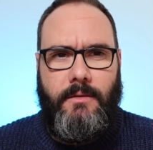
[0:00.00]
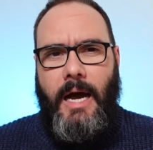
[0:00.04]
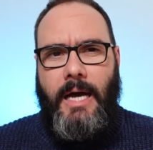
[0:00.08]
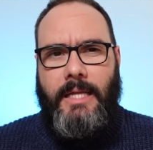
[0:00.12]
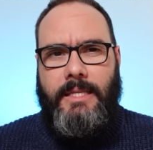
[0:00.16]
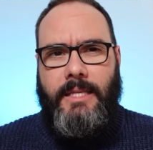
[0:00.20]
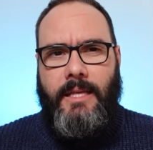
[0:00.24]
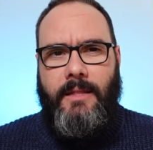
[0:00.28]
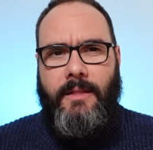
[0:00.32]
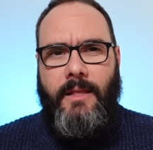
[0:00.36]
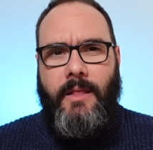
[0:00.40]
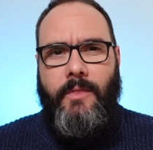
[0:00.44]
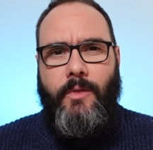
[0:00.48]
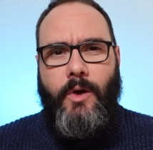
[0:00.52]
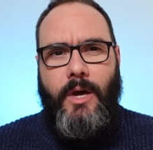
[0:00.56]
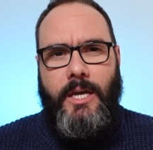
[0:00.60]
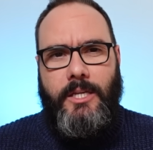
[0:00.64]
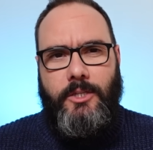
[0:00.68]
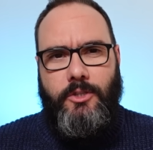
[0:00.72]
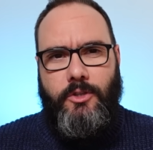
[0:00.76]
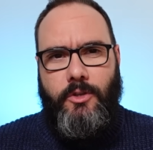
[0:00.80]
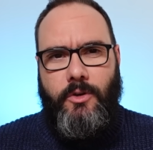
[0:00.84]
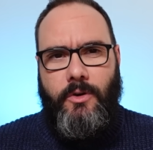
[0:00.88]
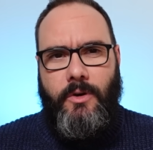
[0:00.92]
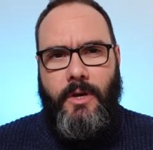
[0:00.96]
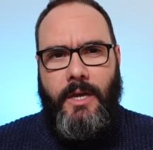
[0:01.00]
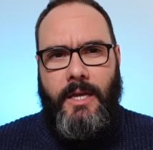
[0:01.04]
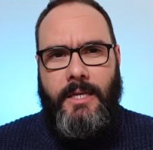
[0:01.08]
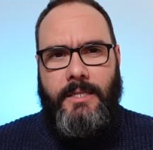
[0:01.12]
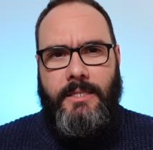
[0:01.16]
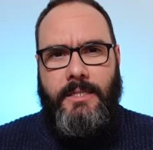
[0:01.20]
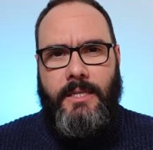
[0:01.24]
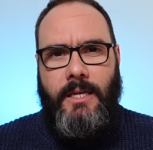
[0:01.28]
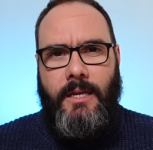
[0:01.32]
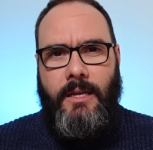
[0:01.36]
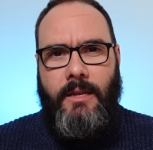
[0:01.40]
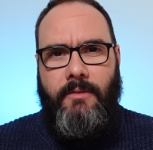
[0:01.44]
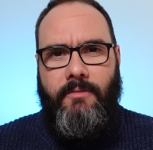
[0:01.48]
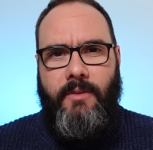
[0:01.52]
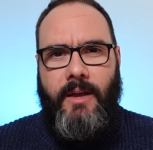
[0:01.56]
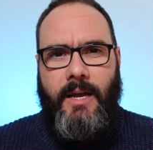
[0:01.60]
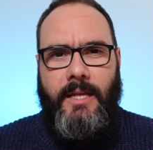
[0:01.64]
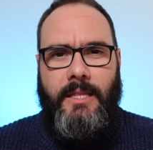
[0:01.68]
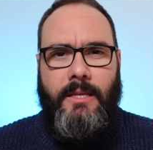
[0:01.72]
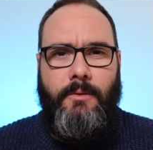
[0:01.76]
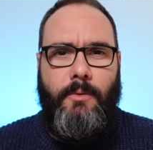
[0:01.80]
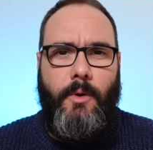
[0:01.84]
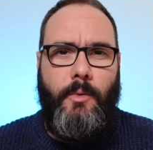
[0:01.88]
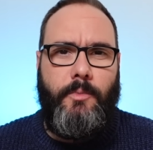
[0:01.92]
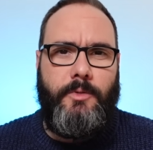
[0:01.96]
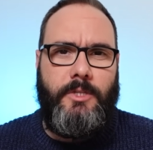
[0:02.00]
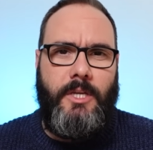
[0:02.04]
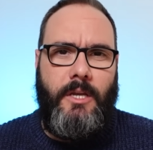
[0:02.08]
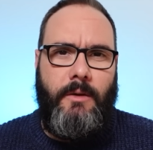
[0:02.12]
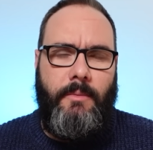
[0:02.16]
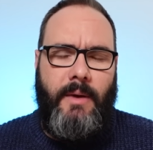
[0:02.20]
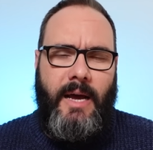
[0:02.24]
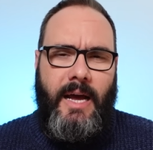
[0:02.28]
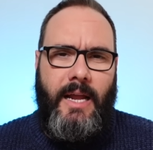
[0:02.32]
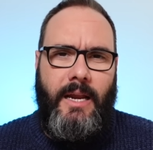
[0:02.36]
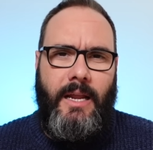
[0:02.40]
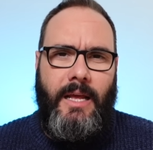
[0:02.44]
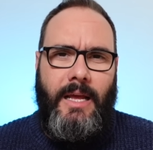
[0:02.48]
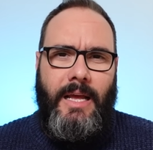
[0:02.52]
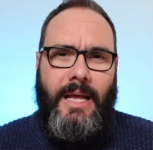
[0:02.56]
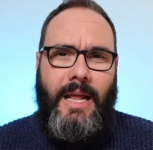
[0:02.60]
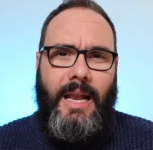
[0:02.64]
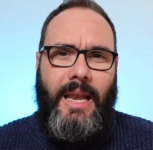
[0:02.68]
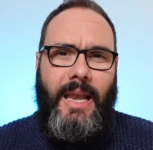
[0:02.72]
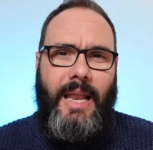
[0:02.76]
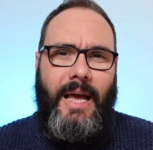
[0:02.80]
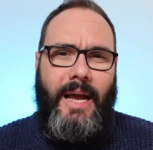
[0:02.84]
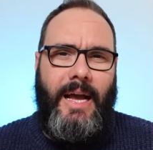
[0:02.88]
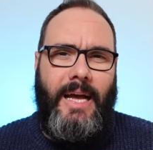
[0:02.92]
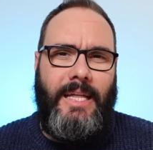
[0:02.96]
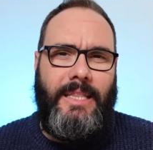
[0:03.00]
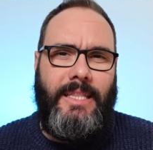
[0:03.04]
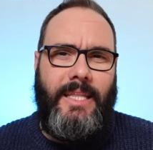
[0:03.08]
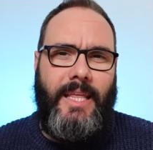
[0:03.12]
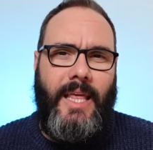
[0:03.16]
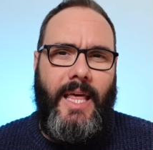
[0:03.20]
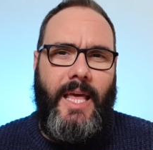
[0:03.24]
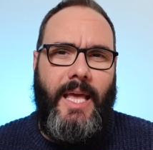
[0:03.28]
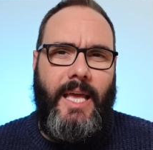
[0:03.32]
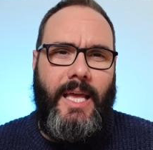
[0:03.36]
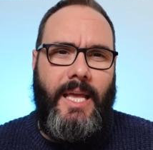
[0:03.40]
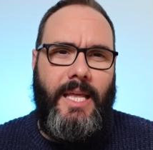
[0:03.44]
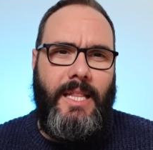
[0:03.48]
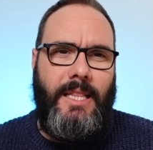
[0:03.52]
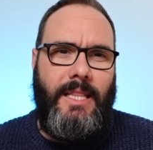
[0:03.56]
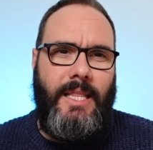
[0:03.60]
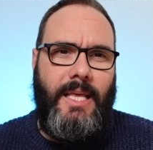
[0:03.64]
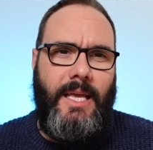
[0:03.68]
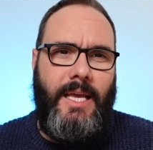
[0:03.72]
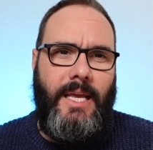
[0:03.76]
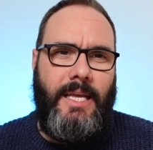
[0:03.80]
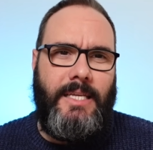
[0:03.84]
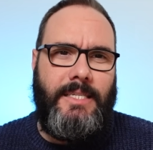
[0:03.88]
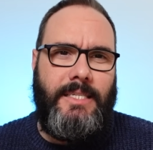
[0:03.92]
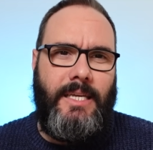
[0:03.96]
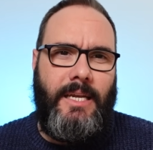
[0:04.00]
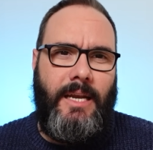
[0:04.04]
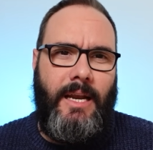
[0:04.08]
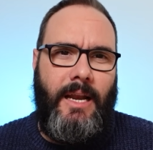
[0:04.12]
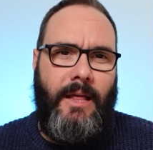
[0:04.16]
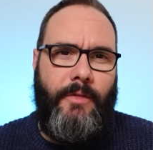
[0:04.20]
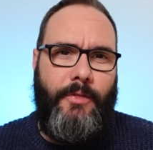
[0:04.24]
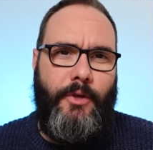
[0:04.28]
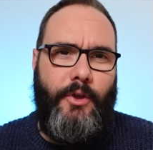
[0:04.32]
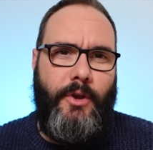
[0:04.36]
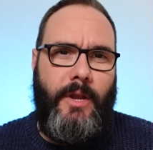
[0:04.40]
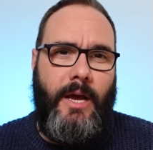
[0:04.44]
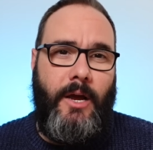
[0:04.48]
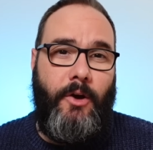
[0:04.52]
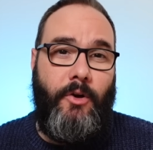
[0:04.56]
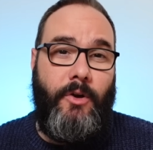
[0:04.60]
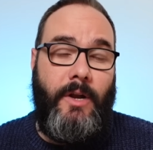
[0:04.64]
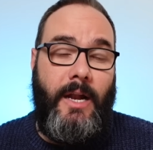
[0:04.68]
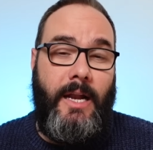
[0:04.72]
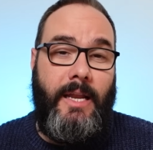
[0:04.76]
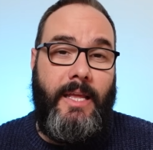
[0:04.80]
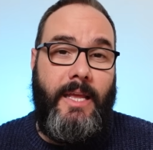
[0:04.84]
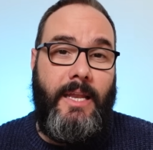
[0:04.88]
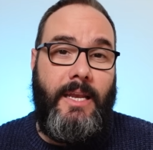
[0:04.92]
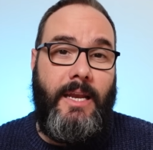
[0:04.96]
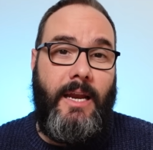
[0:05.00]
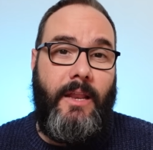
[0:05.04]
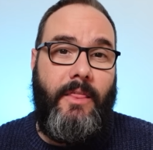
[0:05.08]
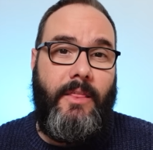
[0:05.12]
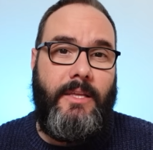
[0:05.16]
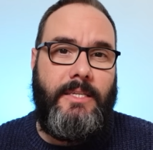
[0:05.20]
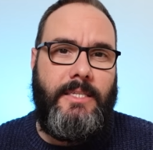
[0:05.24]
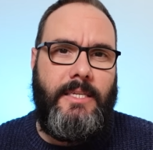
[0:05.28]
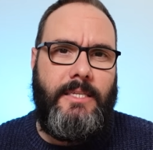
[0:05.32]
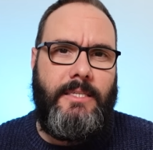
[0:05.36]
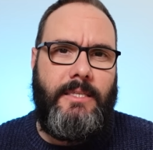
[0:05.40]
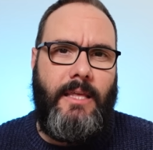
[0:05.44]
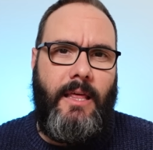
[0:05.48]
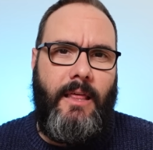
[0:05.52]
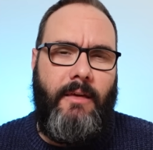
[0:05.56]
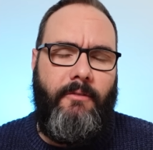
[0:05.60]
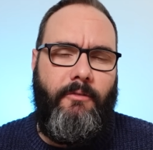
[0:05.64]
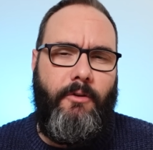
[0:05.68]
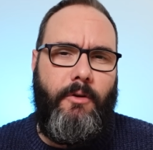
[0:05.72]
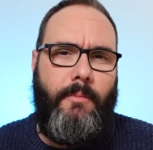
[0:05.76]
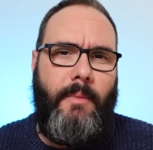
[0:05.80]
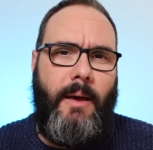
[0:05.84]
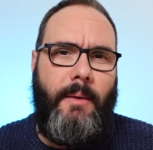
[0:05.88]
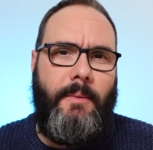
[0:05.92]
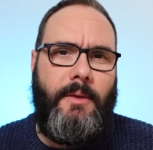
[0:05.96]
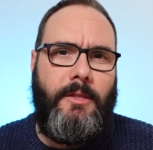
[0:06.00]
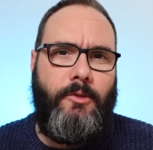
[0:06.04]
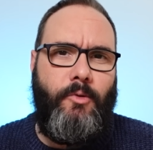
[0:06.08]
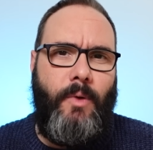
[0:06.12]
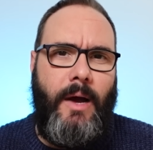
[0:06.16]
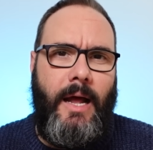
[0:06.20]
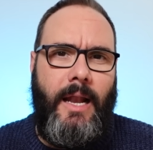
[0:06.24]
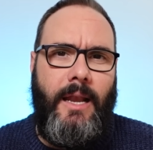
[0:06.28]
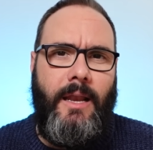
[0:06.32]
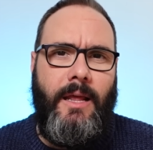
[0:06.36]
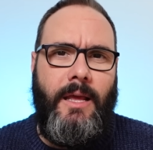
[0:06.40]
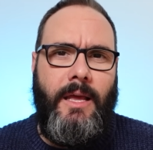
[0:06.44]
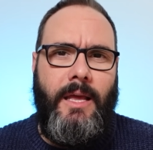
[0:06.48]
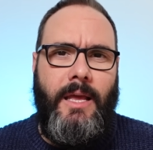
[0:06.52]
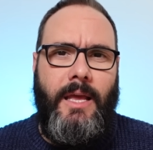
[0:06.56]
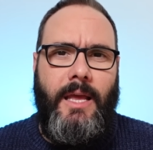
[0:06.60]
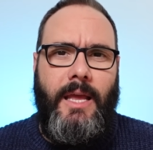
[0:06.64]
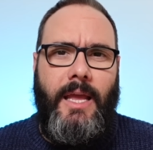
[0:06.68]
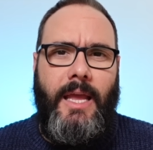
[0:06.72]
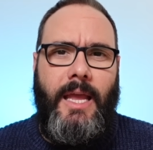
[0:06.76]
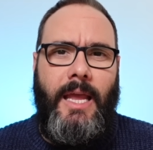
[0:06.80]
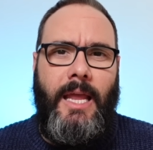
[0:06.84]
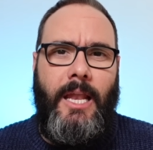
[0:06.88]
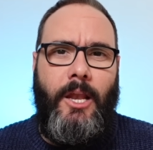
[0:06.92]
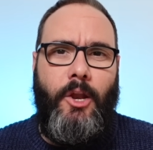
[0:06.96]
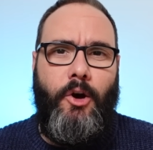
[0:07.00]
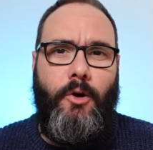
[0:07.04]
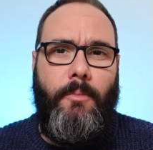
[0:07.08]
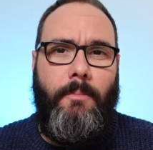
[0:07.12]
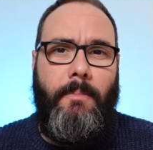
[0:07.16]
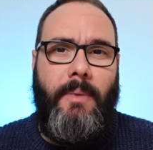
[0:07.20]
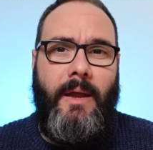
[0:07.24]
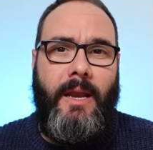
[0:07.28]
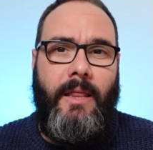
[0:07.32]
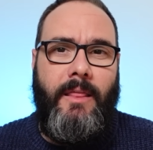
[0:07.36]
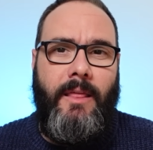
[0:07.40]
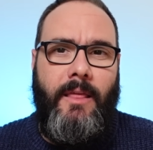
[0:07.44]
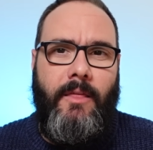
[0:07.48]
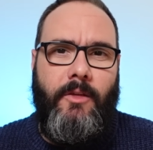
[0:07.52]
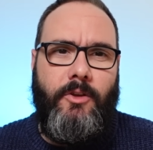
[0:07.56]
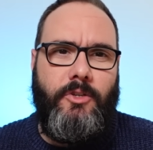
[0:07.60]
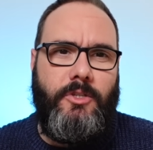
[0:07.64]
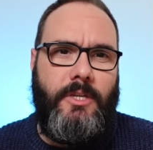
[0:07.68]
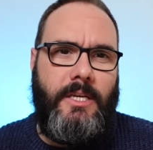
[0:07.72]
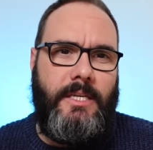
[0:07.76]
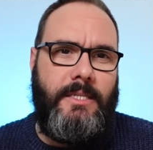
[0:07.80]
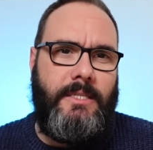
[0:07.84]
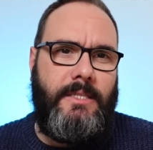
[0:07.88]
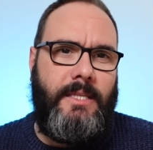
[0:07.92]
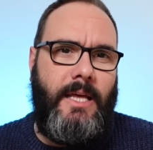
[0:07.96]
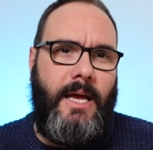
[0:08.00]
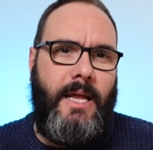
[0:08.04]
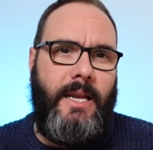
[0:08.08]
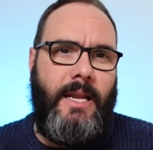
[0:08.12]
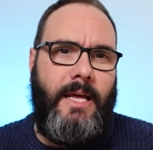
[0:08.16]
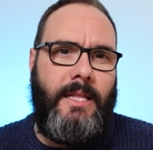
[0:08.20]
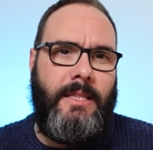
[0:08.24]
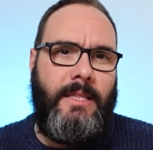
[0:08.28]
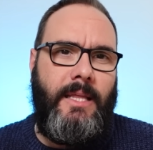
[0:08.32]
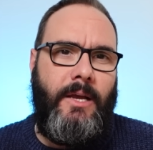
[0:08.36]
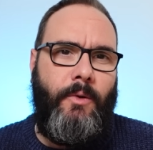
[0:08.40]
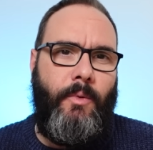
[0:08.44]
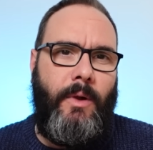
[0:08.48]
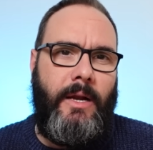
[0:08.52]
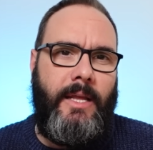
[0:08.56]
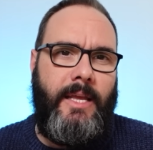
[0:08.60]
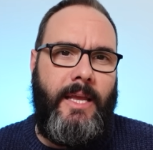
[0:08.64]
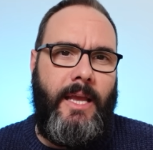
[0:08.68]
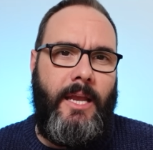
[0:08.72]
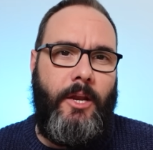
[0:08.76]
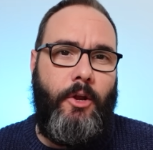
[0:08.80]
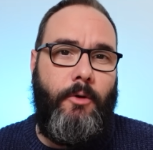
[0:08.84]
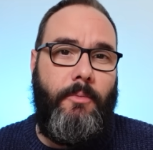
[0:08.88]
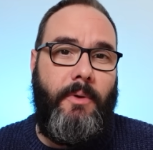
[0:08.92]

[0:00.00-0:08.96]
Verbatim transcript: Atendiendo a esto, es significativo observar la cantidad de gente que se relaciona con alguien narcisista de forma habitual y lo perdidos que están ante cualquier